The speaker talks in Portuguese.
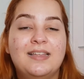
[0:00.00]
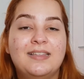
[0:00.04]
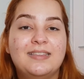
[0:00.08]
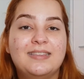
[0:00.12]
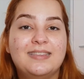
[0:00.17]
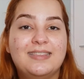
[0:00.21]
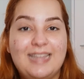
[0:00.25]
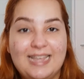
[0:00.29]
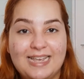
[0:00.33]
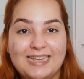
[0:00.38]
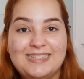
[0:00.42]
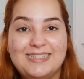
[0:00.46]

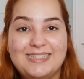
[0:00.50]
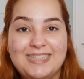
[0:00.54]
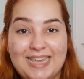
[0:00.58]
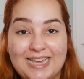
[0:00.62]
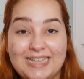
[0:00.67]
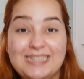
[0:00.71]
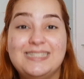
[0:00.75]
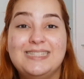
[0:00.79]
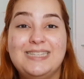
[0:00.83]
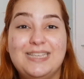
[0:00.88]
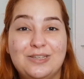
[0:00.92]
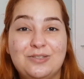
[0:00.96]
desse
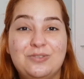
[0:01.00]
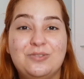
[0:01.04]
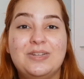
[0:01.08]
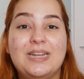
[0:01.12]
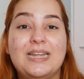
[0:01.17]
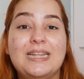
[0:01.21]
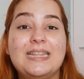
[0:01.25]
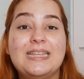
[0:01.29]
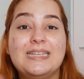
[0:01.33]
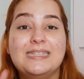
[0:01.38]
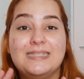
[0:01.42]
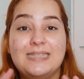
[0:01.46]
quesito,
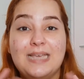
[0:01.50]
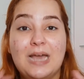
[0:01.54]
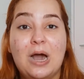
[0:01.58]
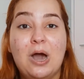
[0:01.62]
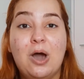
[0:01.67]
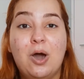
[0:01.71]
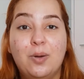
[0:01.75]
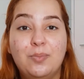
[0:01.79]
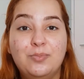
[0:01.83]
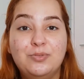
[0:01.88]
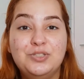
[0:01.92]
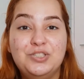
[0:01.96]
né, desse
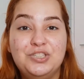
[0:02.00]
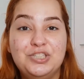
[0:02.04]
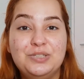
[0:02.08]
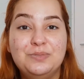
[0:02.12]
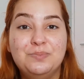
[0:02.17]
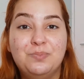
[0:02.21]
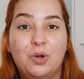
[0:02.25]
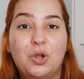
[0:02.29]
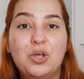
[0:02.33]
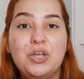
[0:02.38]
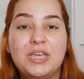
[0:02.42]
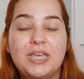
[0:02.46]
ramo de
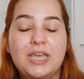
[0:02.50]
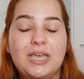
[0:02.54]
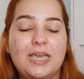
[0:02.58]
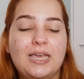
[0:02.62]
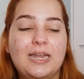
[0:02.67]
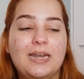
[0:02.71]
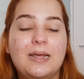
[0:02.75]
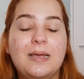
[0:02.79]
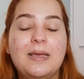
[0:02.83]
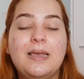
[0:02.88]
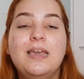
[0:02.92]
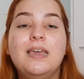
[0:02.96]

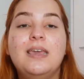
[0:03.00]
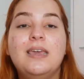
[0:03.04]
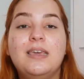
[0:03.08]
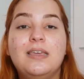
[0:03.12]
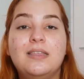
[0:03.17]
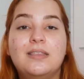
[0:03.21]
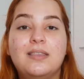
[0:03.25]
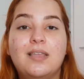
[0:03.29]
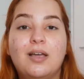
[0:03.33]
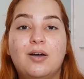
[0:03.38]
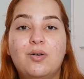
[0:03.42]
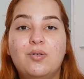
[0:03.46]
blogueira.
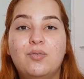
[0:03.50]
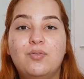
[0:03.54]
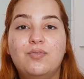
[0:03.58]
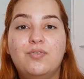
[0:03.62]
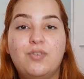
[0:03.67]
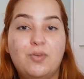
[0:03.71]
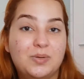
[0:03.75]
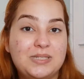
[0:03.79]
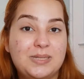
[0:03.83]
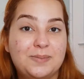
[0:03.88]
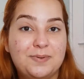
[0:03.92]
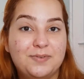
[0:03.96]
Então,
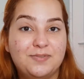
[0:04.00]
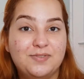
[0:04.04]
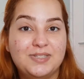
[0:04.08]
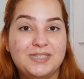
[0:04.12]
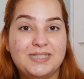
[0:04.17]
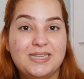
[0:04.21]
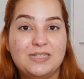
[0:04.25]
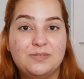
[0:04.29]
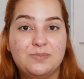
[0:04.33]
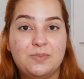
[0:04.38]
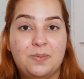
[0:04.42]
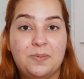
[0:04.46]
vou mostrar pra
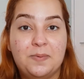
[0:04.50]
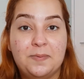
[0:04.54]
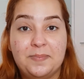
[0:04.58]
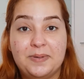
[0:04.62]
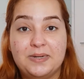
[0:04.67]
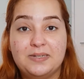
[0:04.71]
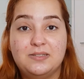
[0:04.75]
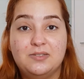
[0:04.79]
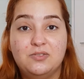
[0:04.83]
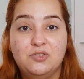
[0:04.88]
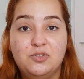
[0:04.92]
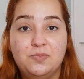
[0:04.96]
vocês uma
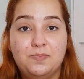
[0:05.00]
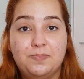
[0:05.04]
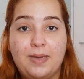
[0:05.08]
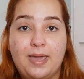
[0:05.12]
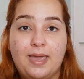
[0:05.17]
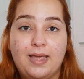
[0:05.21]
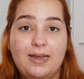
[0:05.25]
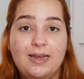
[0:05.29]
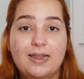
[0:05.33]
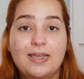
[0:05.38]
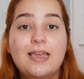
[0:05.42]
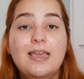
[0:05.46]
preparação de
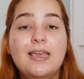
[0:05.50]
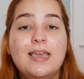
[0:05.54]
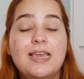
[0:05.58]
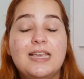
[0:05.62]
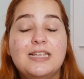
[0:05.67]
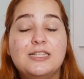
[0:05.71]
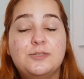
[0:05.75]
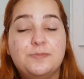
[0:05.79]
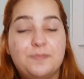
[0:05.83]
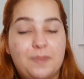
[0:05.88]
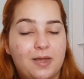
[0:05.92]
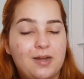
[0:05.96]
pele.
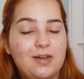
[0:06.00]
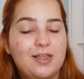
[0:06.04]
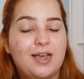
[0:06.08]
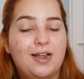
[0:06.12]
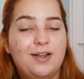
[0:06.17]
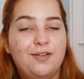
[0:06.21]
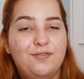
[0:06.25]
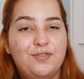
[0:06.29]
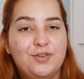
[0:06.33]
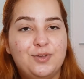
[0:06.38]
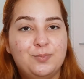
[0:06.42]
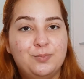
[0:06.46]
Espero que
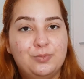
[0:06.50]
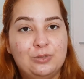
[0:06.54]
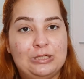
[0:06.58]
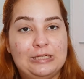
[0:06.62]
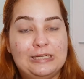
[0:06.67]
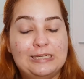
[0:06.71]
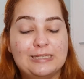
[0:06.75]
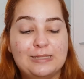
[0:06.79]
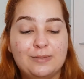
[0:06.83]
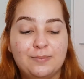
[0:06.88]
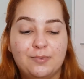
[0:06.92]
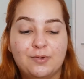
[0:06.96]
ela fique
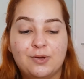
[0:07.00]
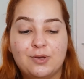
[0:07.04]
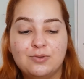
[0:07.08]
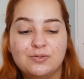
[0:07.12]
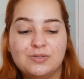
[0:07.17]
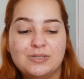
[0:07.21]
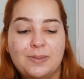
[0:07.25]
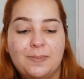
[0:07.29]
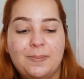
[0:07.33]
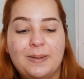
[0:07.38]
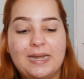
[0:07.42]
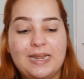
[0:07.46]
bonita, porque
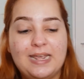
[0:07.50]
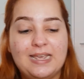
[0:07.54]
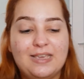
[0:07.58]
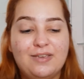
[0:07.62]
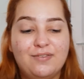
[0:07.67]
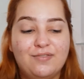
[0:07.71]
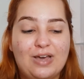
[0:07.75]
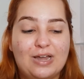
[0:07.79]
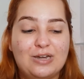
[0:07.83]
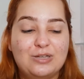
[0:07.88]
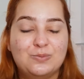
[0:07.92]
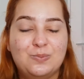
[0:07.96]
eu separei
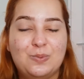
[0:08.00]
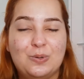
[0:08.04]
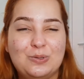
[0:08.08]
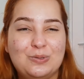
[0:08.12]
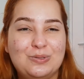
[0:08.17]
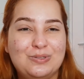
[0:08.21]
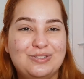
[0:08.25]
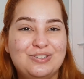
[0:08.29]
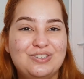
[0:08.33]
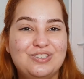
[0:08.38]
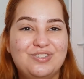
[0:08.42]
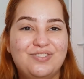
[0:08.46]
aqui vários
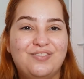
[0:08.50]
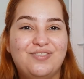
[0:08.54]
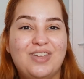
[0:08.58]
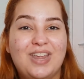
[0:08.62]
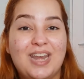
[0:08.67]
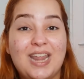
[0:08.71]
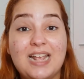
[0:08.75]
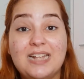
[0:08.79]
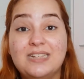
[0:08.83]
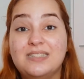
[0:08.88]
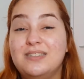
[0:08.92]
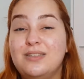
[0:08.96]
produtos
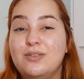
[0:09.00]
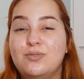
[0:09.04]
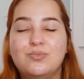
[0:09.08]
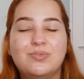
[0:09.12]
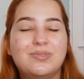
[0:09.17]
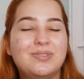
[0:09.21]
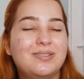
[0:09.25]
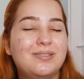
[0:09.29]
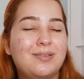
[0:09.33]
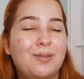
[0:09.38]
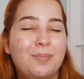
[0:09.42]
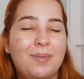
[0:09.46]
diferentes. Tem
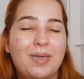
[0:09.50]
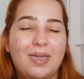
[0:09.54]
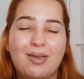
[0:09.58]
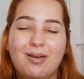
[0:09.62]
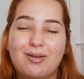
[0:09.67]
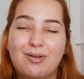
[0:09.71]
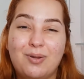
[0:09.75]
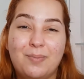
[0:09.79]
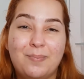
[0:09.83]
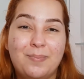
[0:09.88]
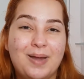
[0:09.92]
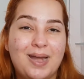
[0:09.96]
uns que também,
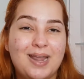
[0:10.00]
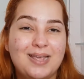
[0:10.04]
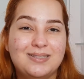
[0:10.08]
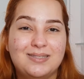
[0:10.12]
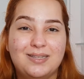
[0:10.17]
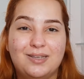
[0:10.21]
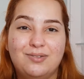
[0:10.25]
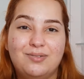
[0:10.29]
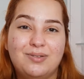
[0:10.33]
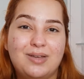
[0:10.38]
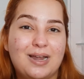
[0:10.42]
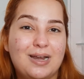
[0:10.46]
ó, não
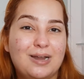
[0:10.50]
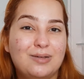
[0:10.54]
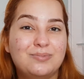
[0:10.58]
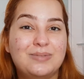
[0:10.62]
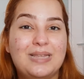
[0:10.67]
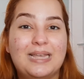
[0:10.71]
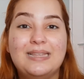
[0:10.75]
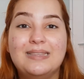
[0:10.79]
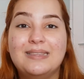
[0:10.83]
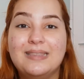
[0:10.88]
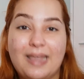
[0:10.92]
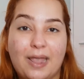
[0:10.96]
aparece aqui no canal
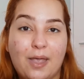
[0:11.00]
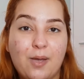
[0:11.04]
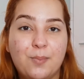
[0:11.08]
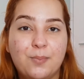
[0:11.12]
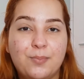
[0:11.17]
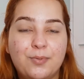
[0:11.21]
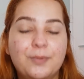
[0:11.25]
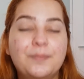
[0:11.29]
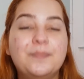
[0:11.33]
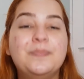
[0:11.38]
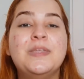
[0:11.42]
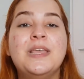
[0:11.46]
tem
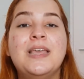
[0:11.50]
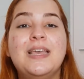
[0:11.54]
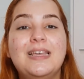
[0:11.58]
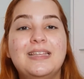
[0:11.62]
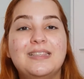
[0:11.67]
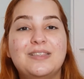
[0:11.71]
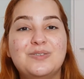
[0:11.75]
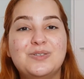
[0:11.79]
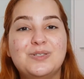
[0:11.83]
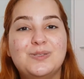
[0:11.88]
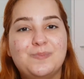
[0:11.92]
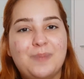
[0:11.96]
tempo.
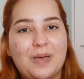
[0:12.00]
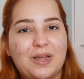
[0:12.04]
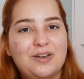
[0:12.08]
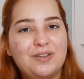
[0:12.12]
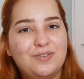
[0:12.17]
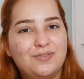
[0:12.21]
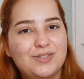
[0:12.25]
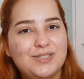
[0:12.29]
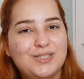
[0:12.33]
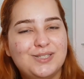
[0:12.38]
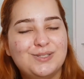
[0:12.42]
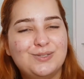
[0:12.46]
Então, espero
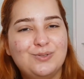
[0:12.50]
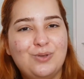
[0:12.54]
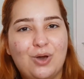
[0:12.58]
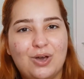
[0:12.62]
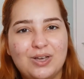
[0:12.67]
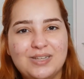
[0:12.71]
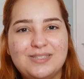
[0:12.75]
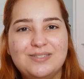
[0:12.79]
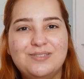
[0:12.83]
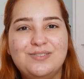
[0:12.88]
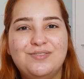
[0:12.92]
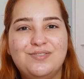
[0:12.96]
que vocês
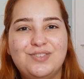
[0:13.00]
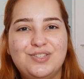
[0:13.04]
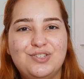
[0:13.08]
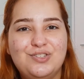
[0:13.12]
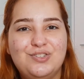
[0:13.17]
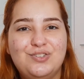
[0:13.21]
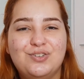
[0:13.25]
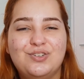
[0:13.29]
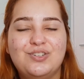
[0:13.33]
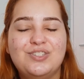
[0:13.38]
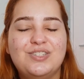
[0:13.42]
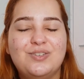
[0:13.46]
gostem do vídeo
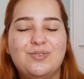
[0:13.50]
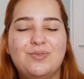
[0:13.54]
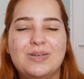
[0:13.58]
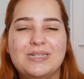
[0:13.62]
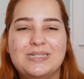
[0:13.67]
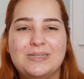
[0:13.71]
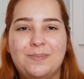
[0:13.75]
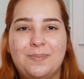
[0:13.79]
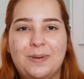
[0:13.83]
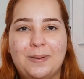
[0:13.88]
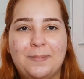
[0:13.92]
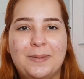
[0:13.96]
de hoje com
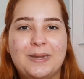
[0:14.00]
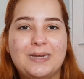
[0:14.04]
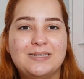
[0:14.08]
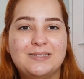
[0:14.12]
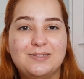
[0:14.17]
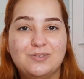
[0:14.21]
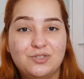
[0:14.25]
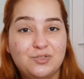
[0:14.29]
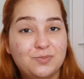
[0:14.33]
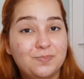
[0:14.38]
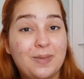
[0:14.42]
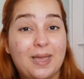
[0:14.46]
essa
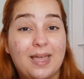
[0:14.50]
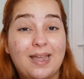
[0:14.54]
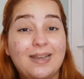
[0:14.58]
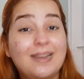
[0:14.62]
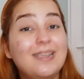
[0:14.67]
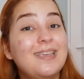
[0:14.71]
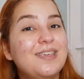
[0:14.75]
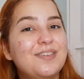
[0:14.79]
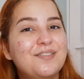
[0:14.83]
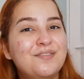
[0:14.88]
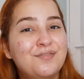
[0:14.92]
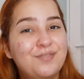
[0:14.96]
preparação de
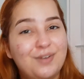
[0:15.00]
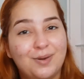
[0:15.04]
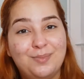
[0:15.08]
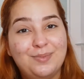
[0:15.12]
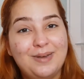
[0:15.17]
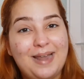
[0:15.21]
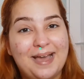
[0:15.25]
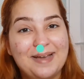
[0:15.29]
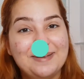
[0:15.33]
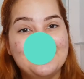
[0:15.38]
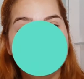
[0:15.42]
pele e vamos lá!